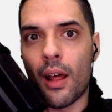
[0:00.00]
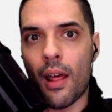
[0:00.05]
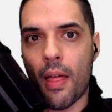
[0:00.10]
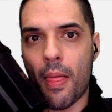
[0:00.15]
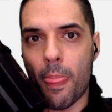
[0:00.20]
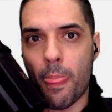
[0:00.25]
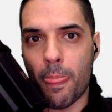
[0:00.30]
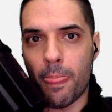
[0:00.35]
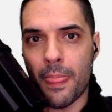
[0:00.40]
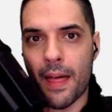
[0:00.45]

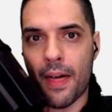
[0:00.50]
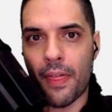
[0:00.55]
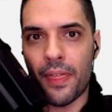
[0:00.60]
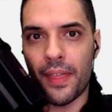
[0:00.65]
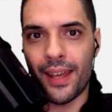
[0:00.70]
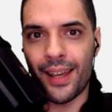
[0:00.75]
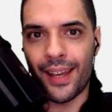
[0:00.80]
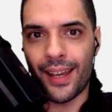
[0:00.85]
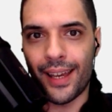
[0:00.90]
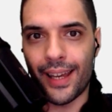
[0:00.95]

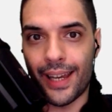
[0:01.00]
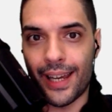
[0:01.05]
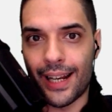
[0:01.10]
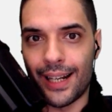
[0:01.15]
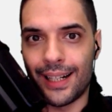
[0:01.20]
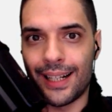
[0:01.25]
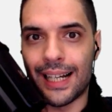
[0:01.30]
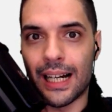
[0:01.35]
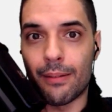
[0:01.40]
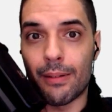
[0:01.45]
nace
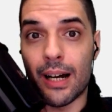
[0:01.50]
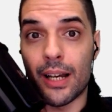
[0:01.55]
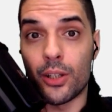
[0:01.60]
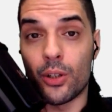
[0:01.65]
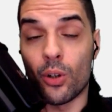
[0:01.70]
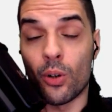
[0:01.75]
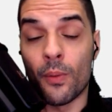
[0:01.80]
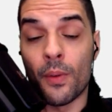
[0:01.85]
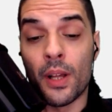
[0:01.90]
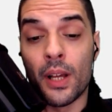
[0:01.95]
el
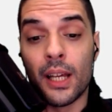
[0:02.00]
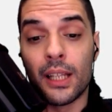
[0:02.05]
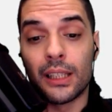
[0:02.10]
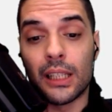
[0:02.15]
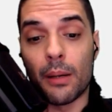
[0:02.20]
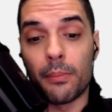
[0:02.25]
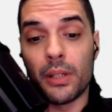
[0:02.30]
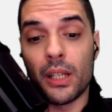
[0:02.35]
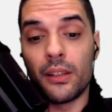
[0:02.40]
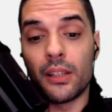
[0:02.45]
caballo.
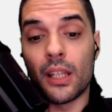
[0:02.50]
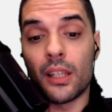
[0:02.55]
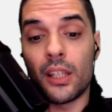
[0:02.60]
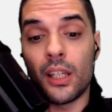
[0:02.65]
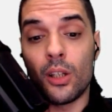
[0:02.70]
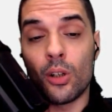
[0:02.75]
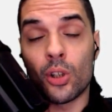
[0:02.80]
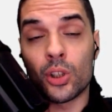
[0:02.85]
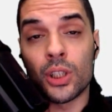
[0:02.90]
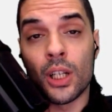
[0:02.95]
También
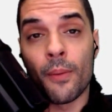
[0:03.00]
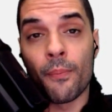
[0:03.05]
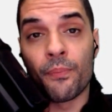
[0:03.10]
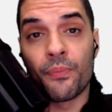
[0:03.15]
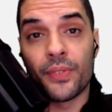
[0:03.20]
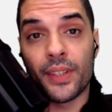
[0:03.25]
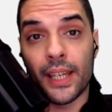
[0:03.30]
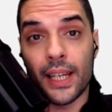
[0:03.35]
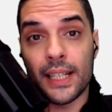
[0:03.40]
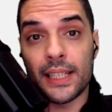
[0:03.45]
deciros
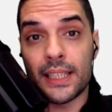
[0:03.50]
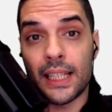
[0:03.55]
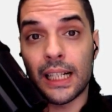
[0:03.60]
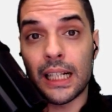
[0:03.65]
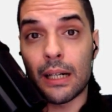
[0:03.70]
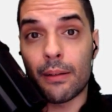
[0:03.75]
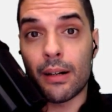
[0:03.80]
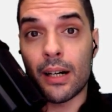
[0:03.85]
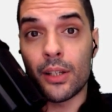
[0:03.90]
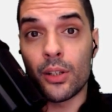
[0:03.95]
que este
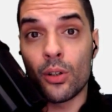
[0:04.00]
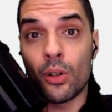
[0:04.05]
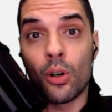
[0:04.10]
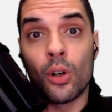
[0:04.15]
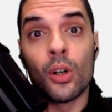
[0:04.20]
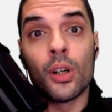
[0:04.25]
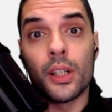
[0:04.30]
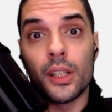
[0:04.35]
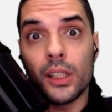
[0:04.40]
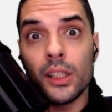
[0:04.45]
caballo
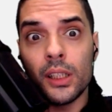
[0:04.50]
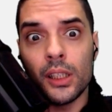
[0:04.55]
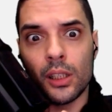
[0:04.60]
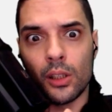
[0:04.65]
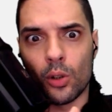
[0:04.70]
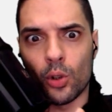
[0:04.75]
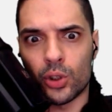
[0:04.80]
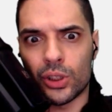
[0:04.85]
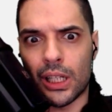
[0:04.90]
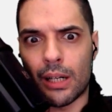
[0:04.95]
y
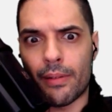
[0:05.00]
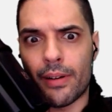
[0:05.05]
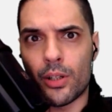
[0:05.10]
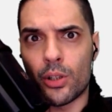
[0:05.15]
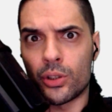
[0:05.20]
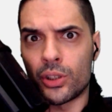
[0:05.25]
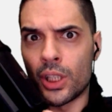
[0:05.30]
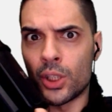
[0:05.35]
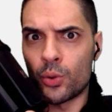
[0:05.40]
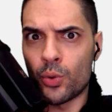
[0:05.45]
los
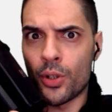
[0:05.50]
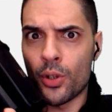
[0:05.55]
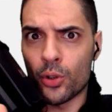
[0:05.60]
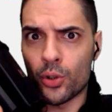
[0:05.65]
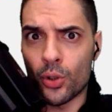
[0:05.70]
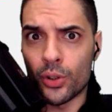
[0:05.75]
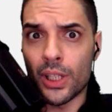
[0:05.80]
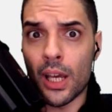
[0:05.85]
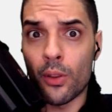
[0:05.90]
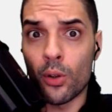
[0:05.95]
caballos de ensueños
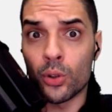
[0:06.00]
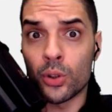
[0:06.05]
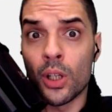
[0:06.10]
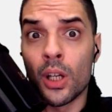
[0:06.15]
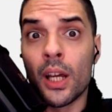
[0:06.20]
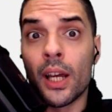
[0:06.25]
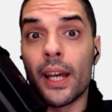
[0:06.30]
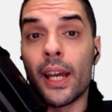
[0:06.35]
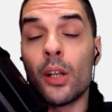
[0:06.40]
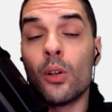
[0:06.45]
soñados
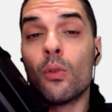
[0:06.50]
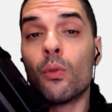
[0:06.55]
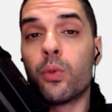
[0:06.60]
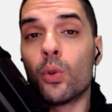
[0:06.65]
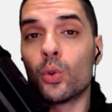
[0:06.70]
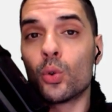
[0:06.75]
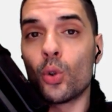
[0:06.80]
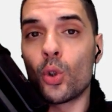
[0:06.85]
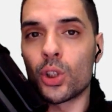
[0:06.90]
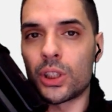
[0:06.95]
en un
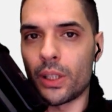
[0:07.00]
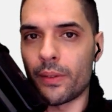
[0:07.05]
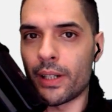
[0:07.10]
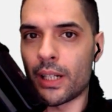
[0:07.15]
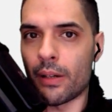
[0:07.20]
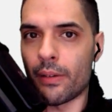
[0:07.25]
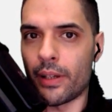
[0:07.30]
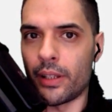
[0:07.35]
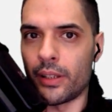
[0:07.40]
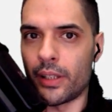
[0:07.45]
futuro se van
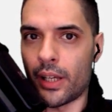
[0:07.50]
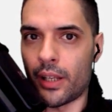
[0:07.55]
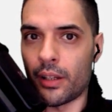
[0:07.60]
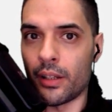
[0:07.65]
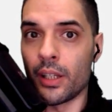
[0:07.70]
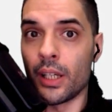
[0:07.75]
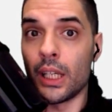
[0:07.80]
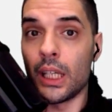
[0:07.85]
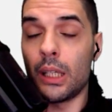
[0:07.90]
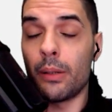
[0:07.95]
a vender
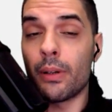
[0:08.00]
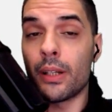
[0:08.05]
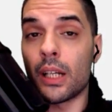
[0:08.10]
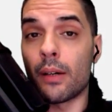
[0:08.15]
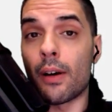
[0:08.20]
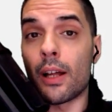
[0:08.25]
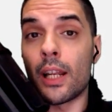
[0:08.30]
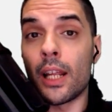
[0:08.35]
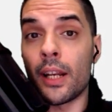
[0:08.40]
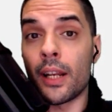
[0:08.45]
y van a
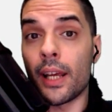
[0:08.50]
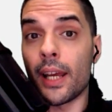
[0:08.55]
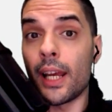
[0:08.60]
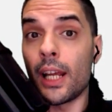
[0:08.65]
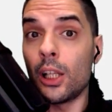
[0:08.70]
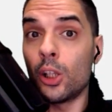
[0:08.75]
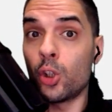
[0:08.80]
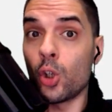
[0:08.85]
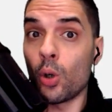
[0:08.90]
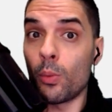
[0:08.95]
valer
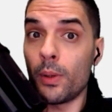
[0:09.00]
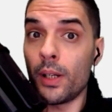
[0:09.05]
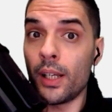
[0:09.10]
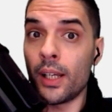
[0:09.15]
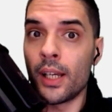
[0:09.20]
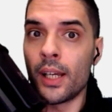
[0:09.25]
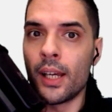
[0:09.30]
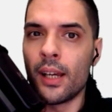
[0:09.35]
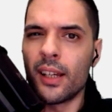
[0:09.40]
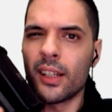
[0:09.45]
el
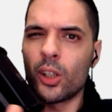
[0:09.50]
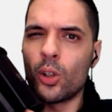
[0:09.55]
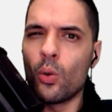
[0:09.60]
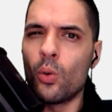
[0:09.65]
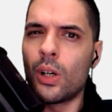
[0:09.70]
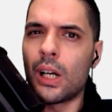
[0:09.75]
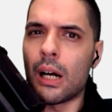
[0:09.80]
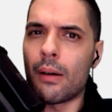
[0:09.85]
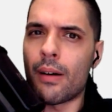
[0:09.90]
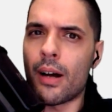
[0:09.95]
doble que un
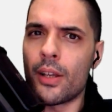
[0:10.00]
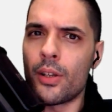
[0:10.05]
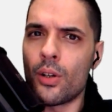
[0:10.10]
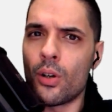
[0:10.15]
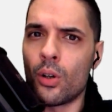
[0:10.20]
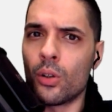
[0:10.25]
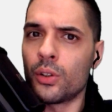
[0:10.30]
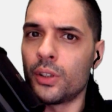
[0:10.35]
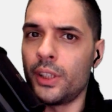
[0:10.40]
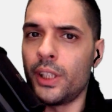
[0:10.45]

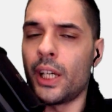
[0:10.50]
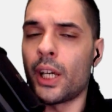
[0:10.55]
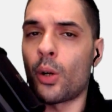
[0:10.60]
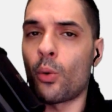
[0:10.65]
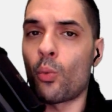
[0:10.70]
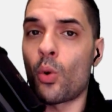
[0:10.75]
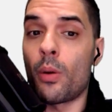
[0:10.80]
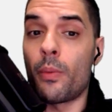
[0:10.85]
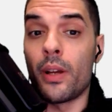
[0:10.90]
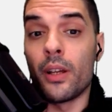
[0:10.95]
caballo tier
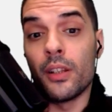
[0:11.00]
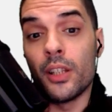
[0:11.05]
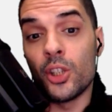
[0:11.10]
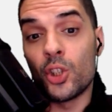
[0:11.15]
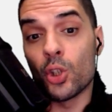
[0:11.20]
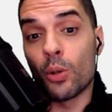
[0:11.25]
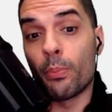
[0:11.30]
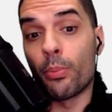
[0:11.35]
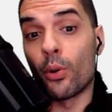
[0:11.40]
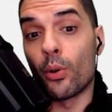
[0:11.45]
9,
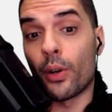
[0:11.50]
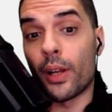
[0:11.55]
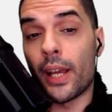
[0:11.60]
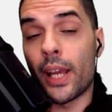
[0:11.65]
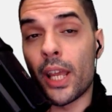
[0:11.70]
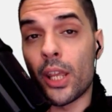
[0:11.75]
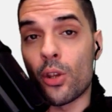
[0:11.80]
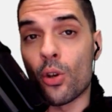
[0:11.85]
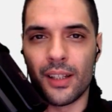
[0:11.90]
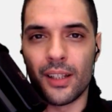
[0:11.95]
dicho por
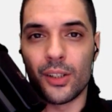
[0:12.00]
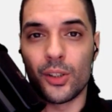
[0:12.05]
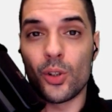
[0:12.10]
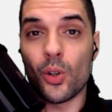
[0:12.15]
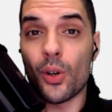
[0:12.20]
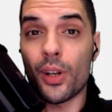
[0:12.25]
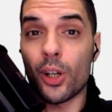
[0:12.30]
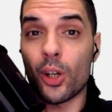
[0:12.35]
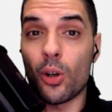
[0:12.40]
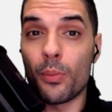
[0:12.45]
ellos. Yo
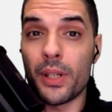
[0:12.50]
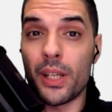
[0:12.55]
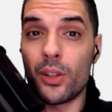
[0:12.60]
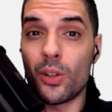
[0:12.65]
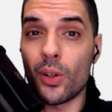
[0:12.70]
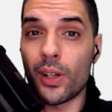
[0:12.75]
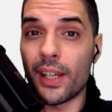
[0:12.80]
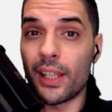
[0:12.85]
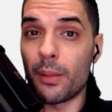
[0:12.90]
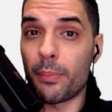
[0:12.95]

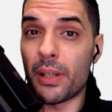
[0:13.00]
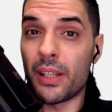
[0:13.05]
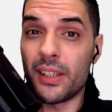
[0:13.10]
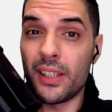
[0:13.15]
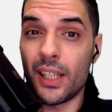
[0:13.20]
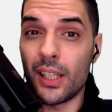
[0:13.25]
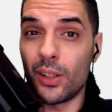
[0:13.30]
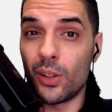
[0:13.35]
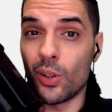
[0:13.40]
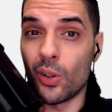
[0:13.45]
recomiendo que
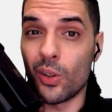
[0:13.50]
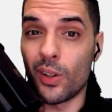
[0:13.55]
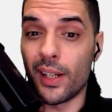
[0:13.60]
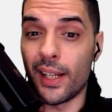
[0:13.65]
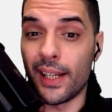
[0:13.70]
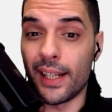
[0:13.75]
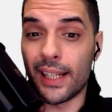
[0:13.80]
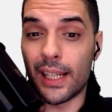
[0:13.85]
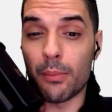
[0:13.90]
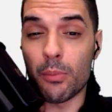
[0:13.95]
dependiendo
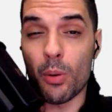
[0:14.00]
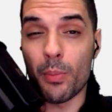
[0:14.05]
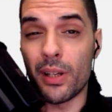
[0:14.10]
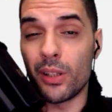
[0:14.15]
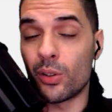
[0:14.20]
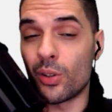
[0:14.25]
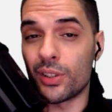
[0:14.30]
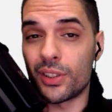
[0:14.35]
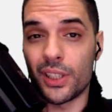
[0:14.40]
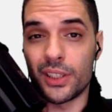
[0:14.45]
en qué
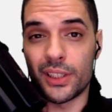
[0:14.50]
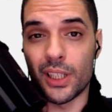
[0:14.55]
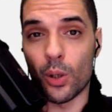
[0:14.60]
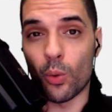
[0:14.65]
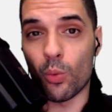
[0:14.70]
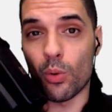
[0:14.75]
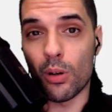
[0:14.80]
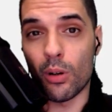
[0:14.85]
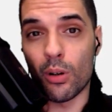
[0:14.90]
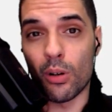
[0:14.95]
momento estéis del
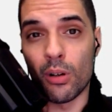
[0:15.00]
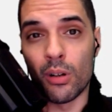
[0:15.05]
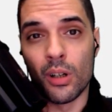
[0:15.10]
juego,